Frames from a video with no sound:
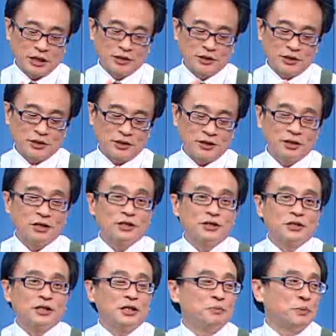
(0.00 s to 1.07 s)
讲这四个
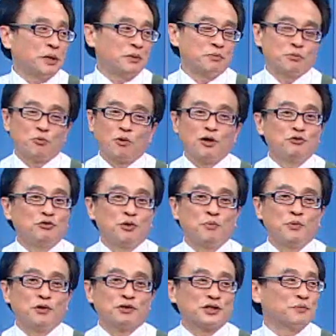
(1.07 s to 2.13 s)
字里面完全
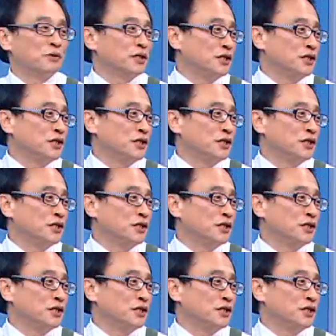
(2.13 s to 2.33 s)
没有什么